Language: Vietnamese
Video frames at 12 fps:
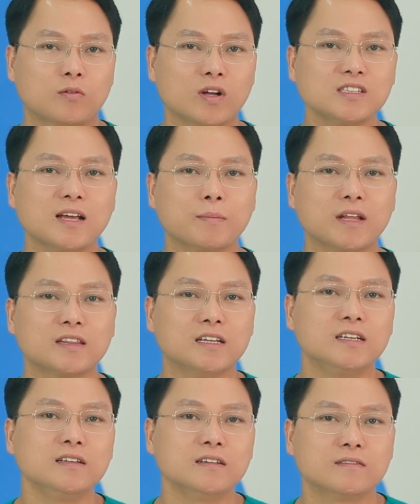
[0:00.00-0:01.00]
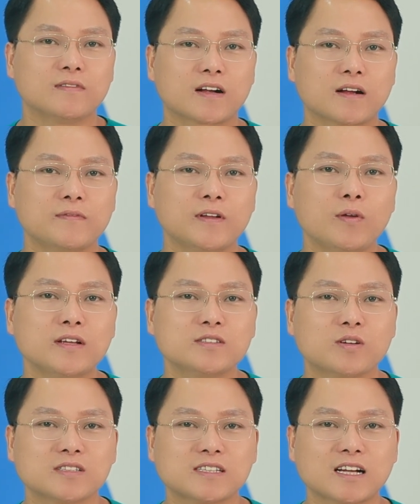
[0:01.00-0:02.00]
quá sản mãn tính và các vết
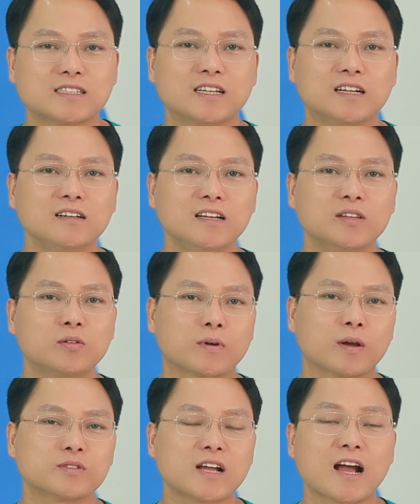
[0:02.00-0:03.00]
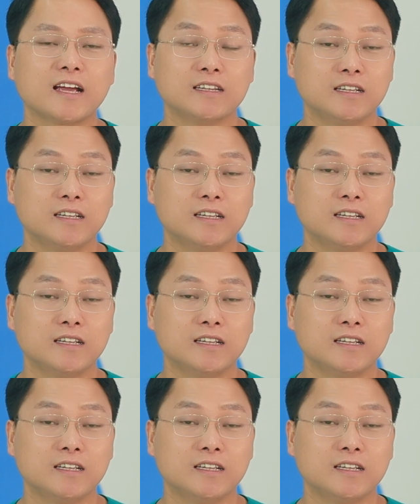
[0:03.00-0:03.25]
loét do sang chấn liên tục kéo dài